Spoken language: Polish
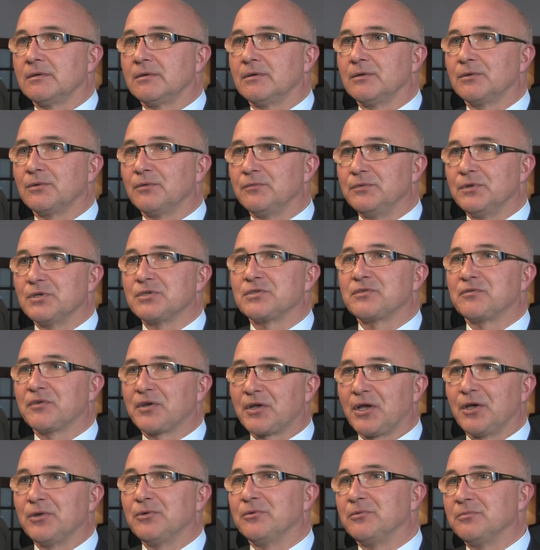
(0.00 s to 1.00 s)
również w
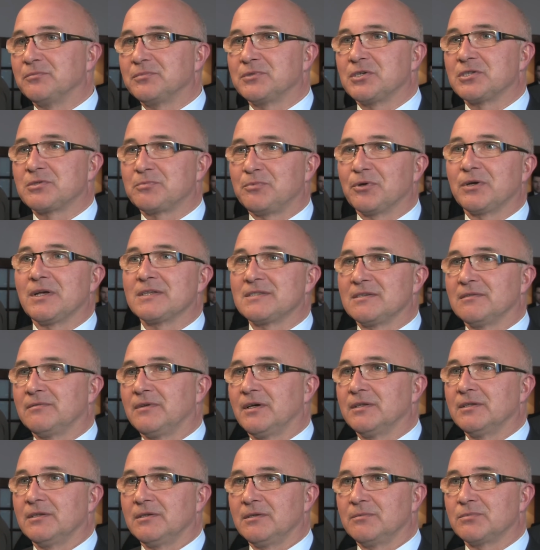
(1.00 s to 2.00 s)
kraju przecież
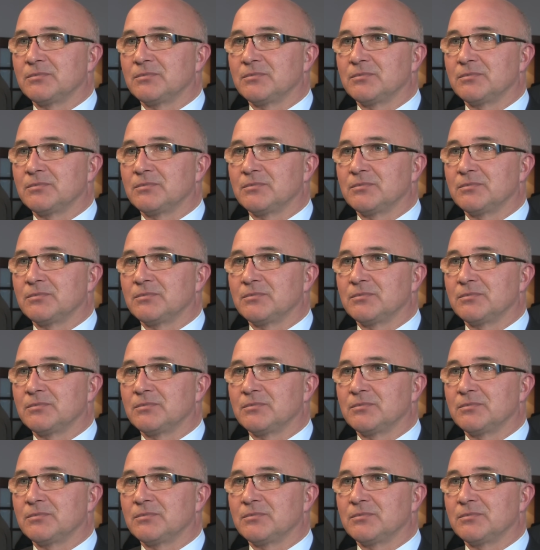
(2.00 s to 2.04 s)
pokazywane i